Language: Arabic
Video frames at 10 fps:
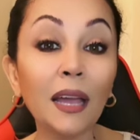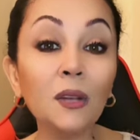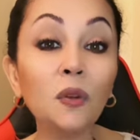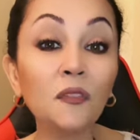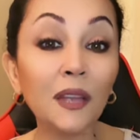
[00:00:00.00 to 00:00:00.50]

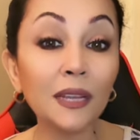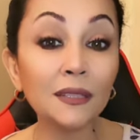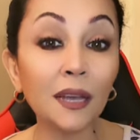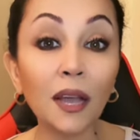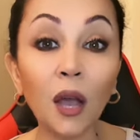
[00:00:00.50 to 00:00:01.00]
كأنه في
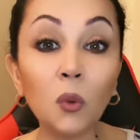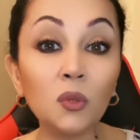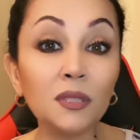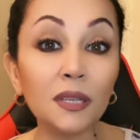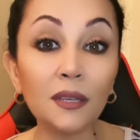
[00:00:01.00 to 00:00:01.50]
عندك
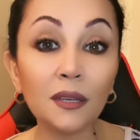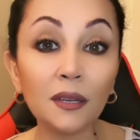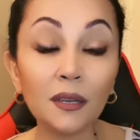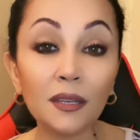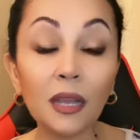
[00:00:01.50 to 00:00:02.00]
عودة
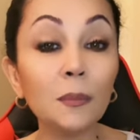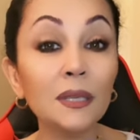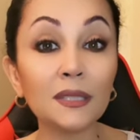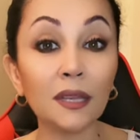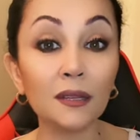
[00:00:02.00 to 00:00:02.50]
يا
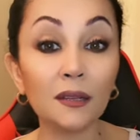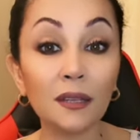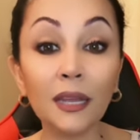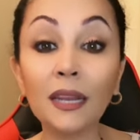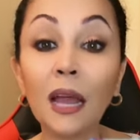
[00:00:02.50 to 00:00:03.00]
ميزان
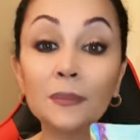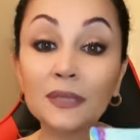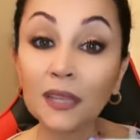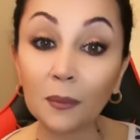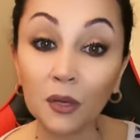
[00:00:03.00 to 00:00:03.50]
يعني عم
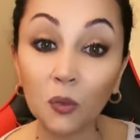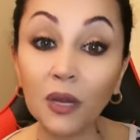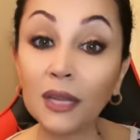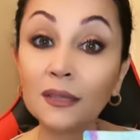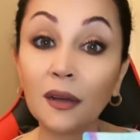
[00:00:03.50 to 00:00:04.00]
تستقبل
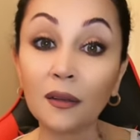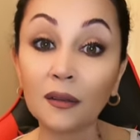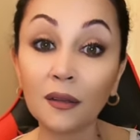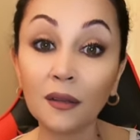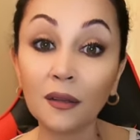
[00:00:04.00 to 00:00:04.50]

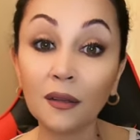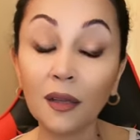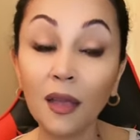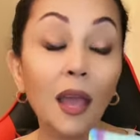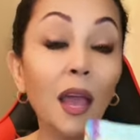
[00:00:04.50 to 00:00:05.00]
ولادك
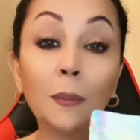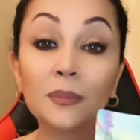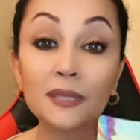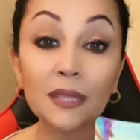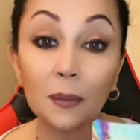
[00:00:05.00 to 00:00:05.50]

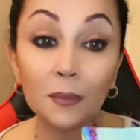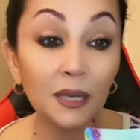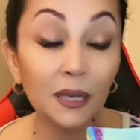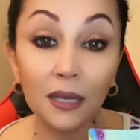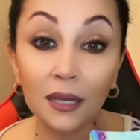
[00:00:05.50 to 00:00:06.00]
عم
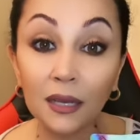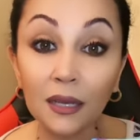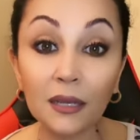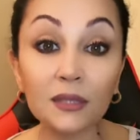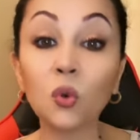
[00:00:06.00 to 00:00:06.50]
تستقبل
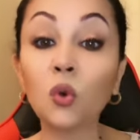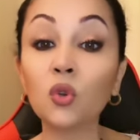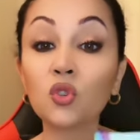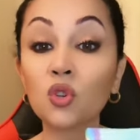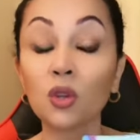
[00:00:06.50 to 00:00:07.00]
آه،
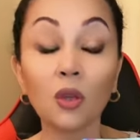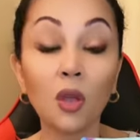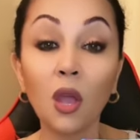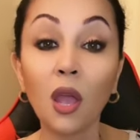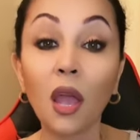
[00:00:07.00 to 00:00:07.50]
زوج
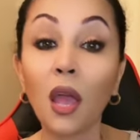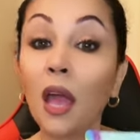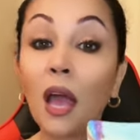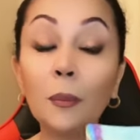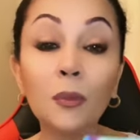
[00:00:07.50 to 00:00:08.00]

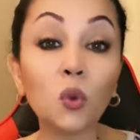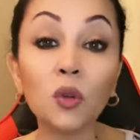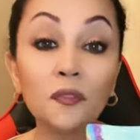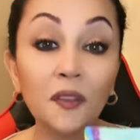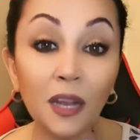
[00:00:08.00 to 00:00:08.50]
عم
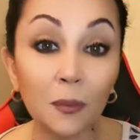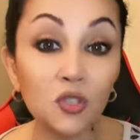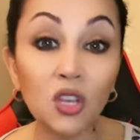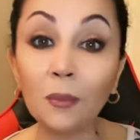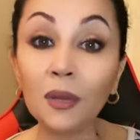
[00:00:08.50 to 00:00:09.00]
بيكون في
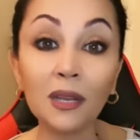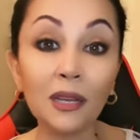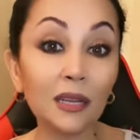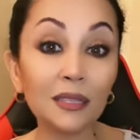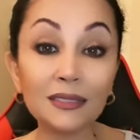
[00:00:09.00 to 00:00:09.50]
لم
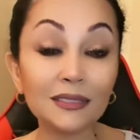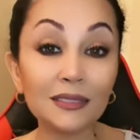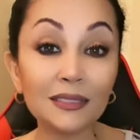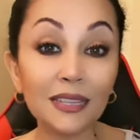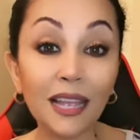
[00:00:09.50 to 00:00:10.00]
شمل
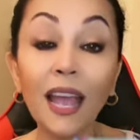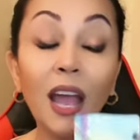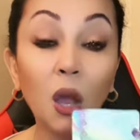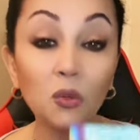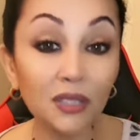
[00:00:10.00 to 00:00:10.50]

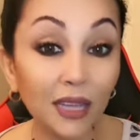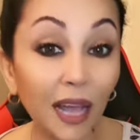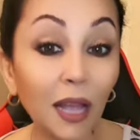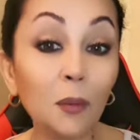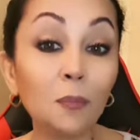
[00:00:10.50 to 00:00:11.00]
عودة
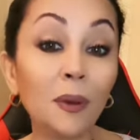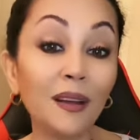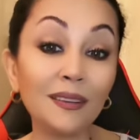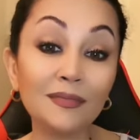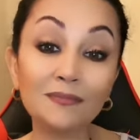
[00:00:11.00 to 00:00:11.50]

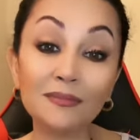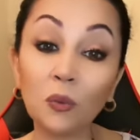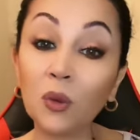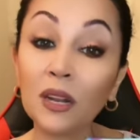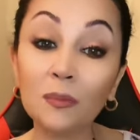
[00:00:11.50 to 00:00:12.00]
أحبة
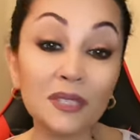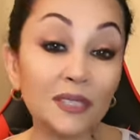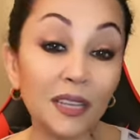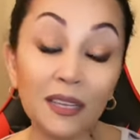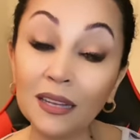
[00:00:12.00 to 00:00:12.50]
ولا
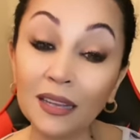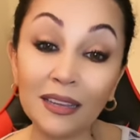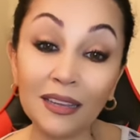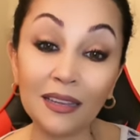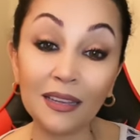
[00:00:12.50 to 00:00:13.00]
الميزان آآ
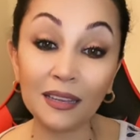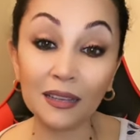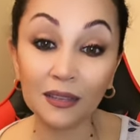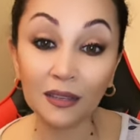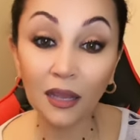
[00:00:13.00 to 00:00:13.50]

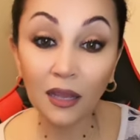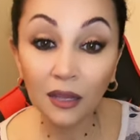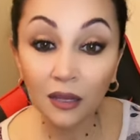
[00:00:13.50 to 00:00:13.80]
آه،